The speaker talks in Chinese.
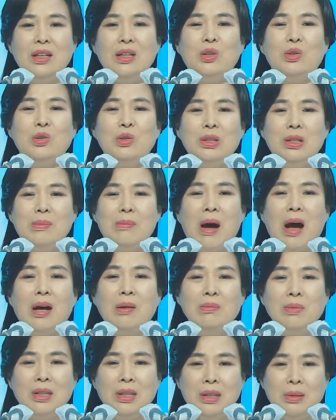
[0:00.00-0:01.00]
而我们的
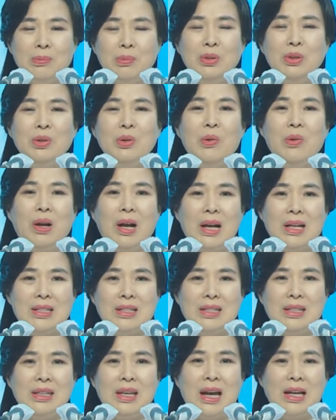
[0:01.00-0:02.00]
主看
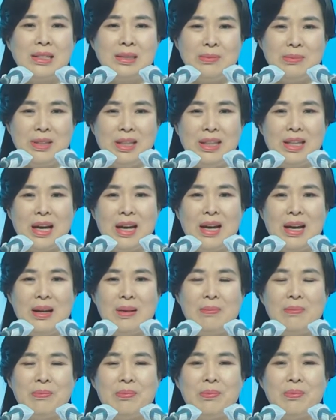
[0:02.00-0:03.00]
透我们心灵
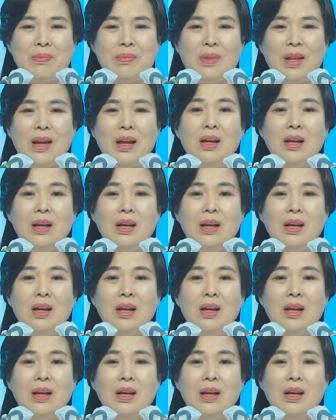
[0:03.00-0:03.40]
深处，